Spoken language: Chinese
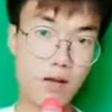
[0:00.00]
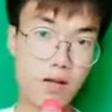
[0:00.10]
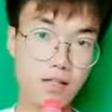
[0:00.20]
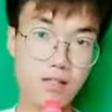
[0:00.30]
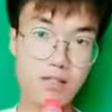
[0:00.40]
那
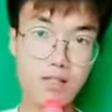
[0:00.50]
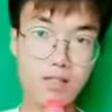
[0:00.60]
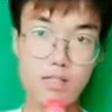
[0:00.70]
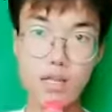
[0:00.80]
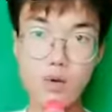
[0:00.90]
么，
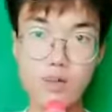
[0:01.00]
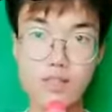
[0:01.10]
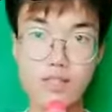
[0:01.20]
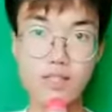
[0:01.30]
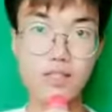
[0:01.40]
詹
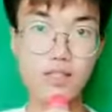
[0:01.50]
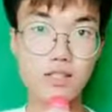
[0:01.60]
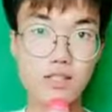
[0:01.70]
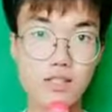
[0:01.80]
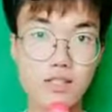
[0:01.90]
浩晴
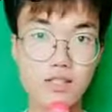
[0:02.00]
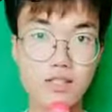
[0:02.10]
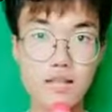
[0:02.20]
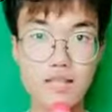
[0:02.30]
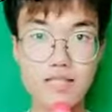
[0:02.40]

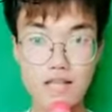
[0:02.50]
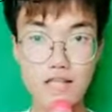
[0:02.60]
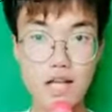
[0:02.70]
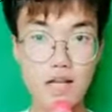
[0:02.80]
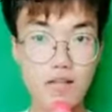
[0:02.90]
是拉蒂
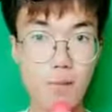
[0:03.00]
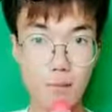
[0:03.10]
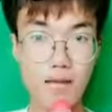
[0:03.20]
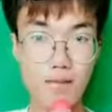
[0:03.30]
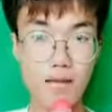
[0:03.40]
莎·
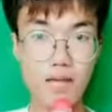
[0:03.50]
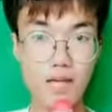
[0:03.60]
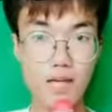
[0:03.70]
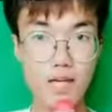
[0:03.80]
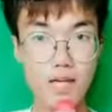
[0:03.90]
詹的妹
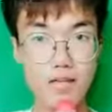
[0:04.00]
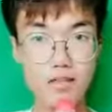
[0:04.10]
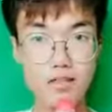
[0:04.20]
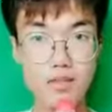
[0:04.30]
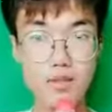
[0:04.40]
妹，
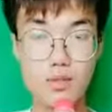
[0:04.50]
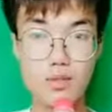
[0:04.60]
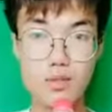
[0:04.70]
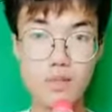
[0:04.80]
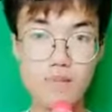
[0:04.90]
嗯，
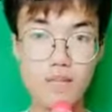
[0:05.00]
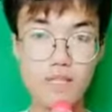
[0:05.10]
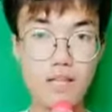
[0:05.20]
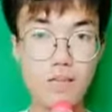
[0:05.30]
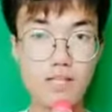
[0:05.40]
所以说
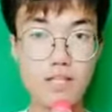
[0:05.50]
这